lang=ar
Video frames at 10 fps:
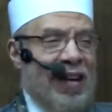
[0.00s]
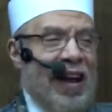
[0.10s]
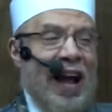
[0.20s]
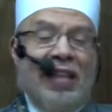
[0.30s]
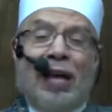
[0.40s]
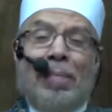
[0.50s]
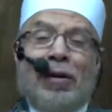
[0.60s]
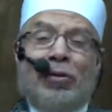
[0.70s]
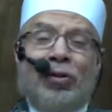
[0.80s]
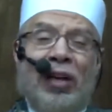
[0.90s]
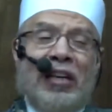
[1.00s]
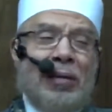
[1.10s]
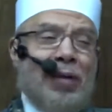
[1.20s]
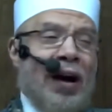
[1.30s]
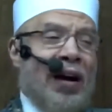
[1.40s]
هذا بيع الدين
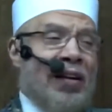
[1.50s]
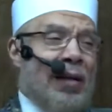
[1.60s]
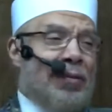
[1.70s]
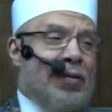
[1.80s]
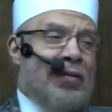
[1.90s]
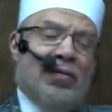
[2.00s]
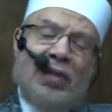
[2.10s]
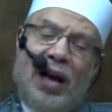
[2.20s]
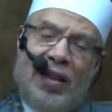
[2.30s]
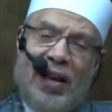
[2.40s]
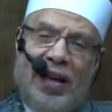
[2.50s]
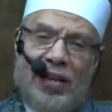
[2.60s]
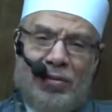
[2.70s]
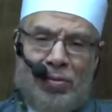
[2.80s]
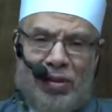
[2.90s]
بأقل منه هذا لا
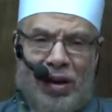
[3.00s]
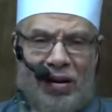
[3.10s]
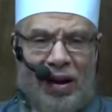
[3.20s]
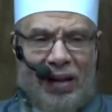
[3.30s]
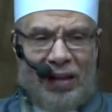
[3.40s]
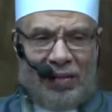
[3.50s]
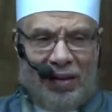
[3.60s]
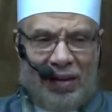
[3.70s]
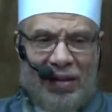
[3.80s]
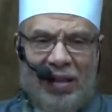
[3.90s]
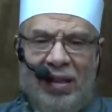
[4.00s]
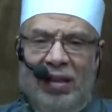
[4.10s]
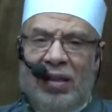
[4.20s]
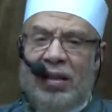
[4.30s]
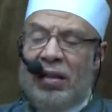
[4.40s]
يجوز يا رعاك الله
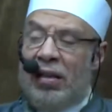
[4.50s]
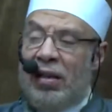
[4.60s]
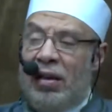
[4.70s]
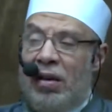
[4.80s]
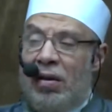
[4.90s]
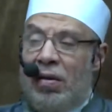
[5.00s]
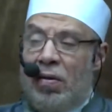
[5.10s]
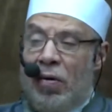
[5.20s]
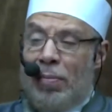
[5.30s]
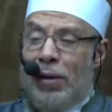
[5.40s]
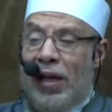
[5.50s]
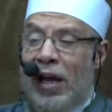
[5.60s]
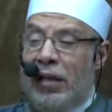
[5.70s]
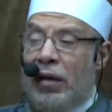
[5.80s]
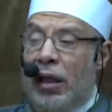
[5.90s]

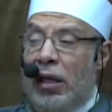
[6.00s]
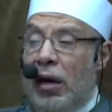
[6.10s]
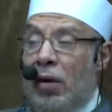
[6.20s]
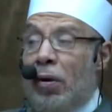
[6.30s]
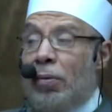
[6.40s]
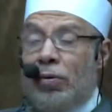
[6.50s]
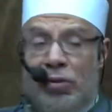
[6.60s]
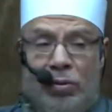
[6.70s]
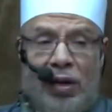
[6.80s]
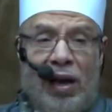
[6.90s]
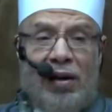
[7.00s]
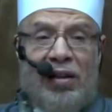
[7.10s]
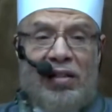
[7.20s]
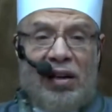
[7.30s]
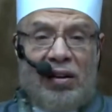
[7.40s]
والبدائل كثيرة وموجودة
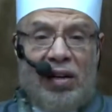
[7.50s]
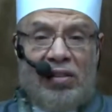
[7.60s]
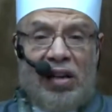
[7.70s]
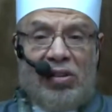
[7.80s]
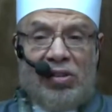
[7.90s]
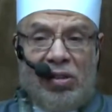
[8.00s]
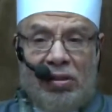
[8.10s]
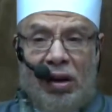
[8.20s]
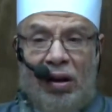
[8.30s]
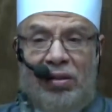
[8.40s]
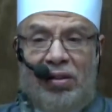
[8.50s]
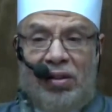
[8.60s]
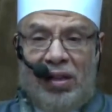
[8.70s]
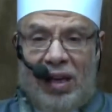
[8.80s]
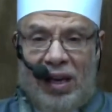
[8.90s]
إذا إذا صدقت
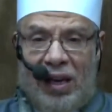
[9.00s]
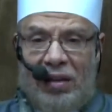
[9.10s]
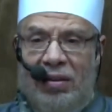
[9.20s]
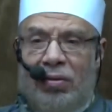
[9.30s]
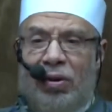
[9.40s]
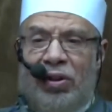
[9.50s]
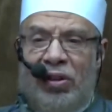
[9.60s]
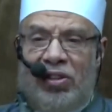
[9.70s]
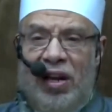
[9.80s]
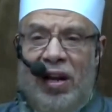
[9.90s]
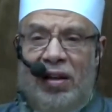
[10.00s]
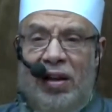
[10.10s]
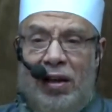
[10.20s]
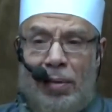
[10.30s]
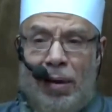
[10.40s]
النيات واتجهت
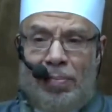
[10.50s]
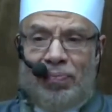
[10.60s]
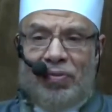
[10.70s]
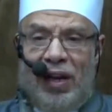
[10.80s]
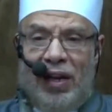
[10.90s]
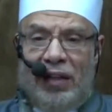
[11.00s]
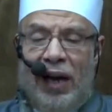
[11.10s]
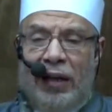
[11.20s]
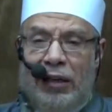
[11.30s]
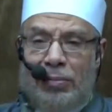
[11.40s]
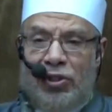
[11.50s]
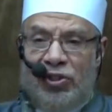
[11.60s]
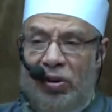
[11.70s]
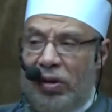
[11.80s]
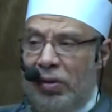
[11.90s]
الهمم إلى تحكيم
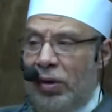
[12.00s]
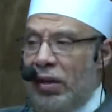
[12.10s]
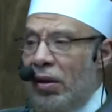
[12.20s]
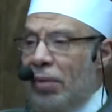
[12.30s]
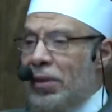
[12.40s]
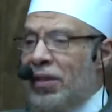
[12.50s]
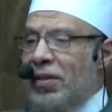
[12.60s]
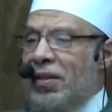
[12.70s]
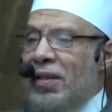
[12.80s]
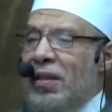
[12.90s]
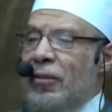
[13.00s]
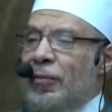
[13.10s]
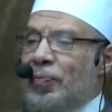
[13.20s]
الشرع وإقامة الدين